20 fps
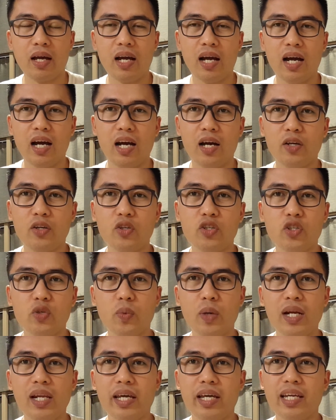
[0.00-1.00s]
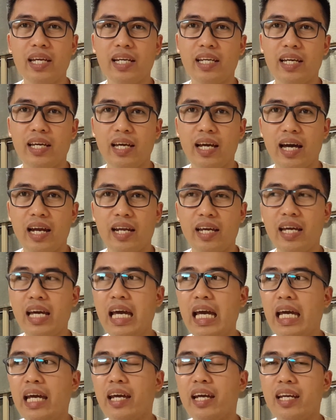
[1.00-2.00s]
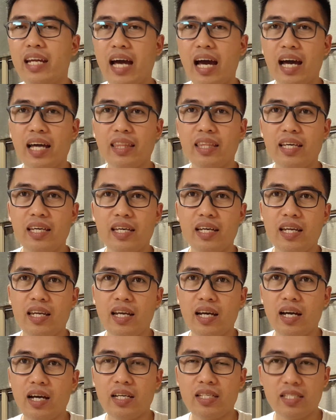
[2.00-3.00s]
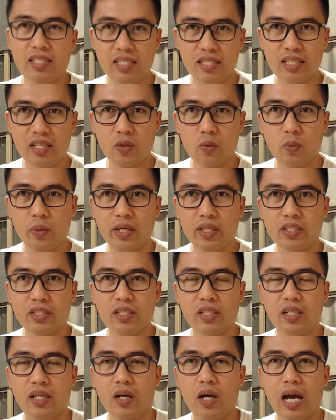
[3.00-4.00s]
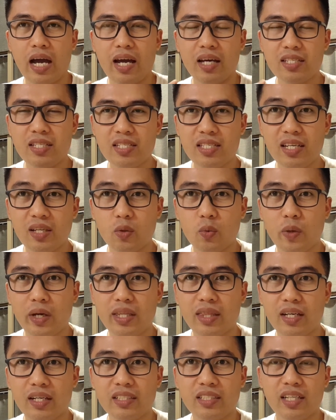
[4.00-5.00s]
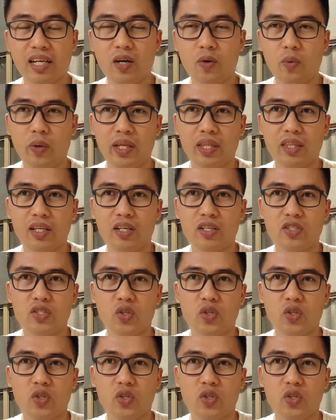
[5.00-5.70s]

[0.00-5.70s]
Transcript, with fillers: uh, usually nangyayari, hinahati yan ng assistant waiter, uh, assistant waiter tsaka waiter.